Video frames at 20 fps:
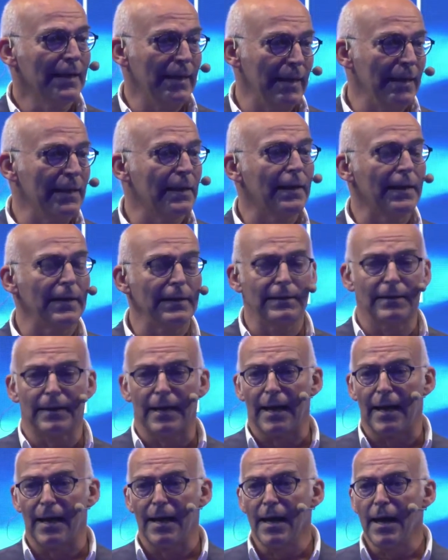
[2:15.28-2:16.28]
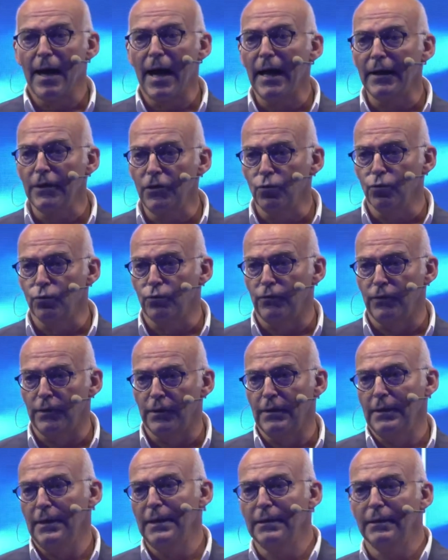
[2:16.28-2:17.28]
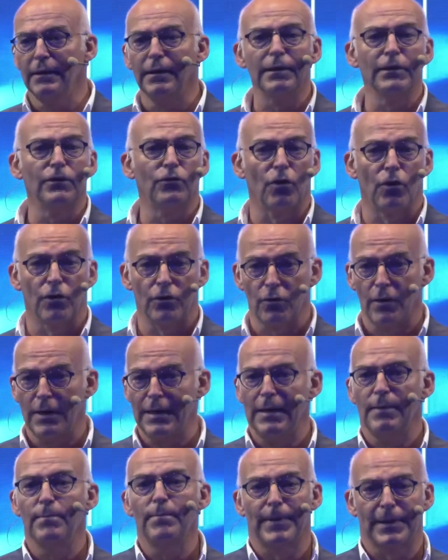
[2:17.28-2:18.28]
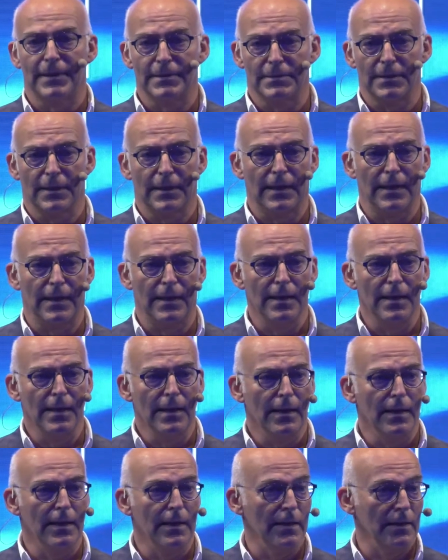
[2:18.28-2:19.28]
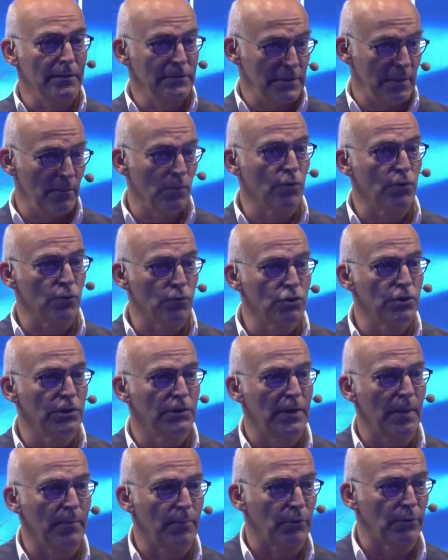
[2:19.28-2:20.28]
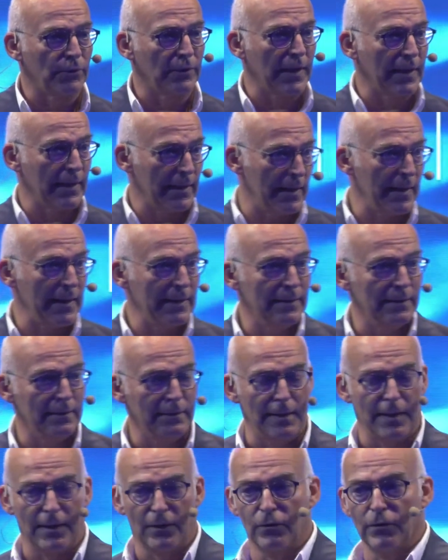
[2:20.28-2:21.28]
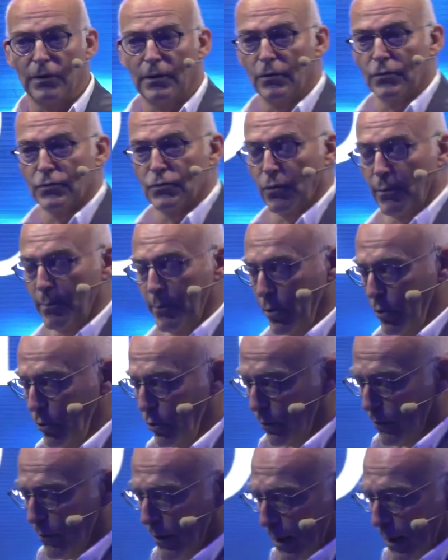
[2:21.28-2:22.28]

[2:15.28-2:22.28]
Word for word: che in realtà aiuti il territorio e le imprese che eh, siamo riusciti a portare all'interno del nostro polo.